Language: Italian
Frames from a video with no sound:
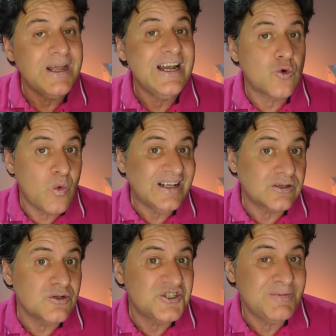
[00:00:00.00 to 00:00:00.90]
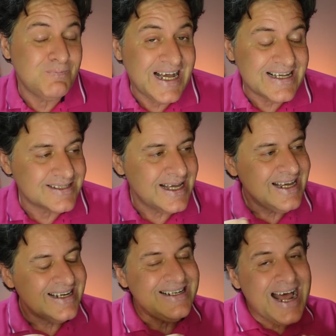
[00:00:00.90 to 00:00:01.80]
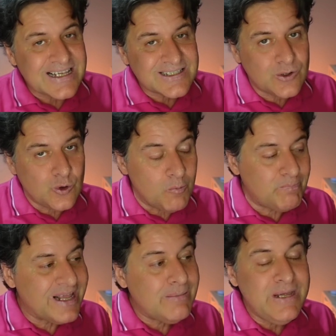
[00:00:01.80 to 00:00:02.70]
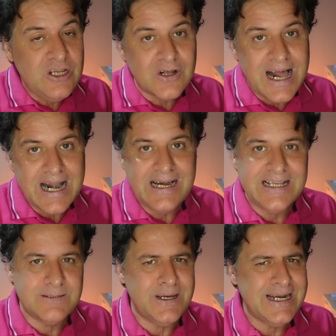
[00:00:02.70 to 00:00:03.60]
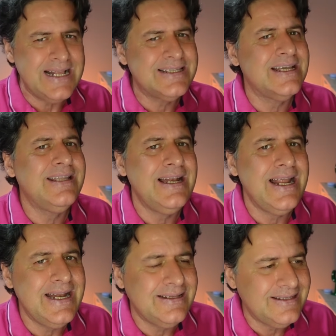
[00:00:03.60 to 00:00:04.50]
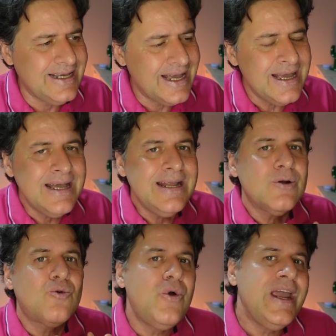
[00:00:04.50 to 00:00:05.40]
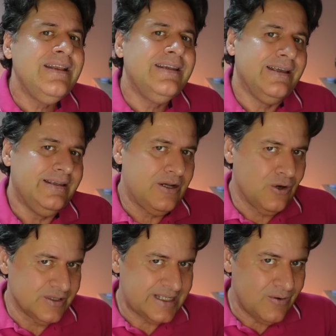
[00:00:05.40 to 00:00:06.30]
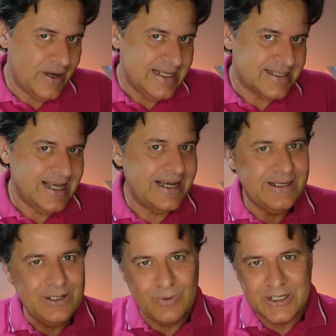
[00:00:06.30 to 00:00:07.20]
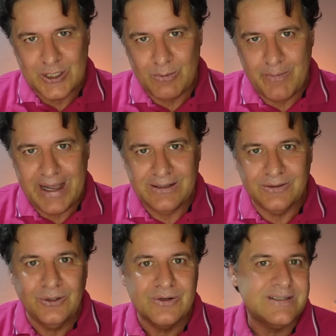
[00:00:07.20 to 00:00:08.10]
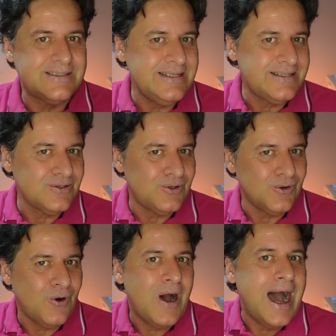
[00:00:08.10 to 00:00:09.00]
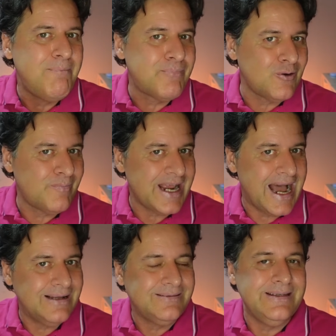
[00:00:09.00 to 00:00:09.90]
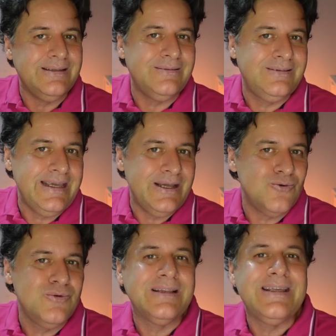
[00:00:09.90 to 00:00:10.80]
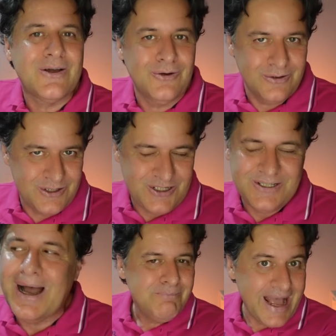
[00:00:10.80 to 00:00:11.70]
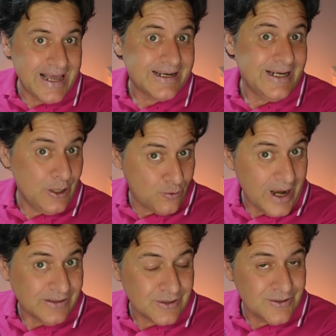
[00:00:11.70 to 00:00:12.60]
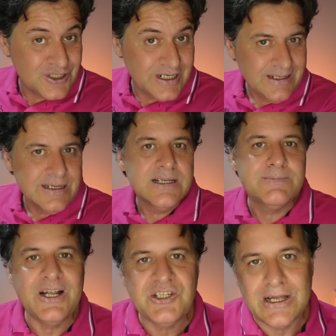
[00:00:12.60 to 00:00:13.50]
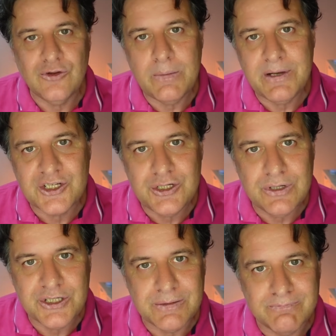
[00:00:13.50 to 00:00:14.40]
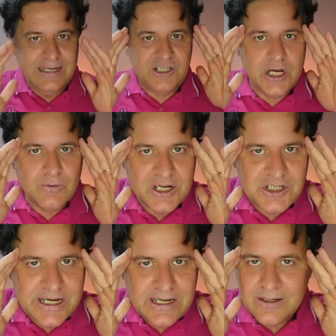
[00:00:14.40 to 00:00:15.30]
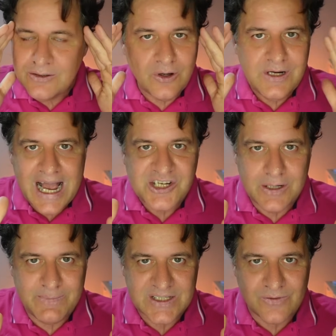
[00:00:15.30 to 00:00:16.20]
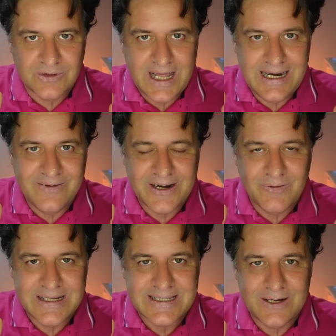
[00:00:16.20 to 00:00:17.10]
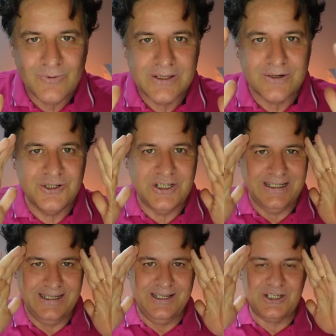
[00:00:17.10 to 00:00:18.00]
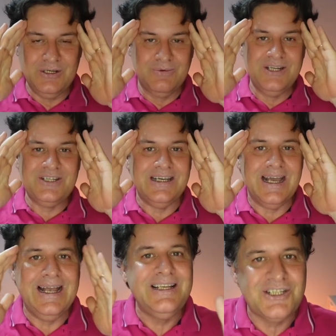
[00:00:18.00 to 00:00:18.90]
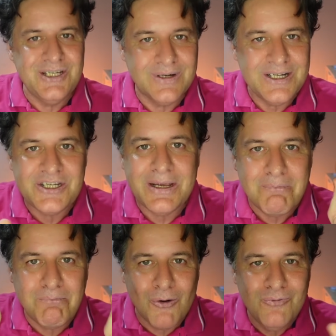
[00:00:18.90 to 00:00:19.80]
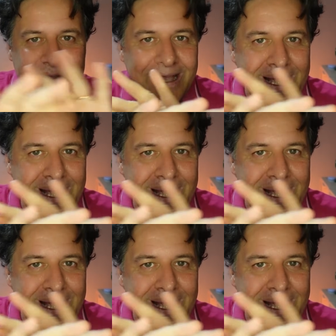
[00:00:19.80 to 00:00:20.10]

per il 4G Plus, nascono per migliorare l'esperienza dell'LTE quindi di conseguenza in questo momento si sono appropriati di una tecnologia per il 4G spacciandola per 5G. Il 5G non nasce per sfruttare le frequenze del 4G, il 5G è il 5G, punto